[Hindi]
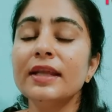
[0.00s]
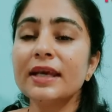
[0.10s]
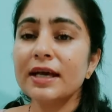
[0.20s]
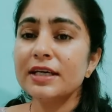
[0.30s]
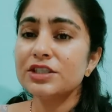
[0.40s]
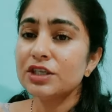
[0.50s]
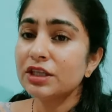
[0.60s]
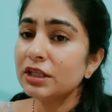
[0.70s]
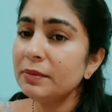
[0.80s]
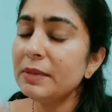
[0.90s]
देखिए गाइस
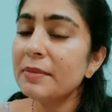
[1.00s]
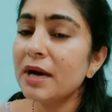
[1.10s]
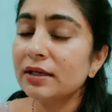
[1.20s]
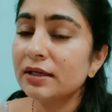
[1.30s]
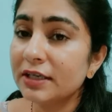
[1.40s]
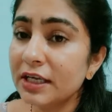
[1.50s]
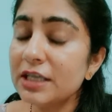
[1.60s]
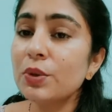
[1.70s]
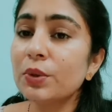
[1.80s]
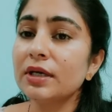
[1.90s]
जितनी भी
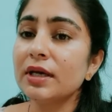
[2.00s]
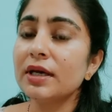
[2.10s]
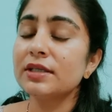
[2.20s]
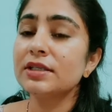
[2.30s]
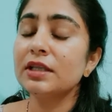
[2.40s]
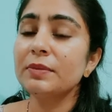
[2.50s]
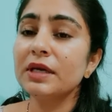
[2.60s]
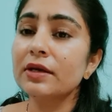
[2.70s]
टीज़ होती हैं जितनी भी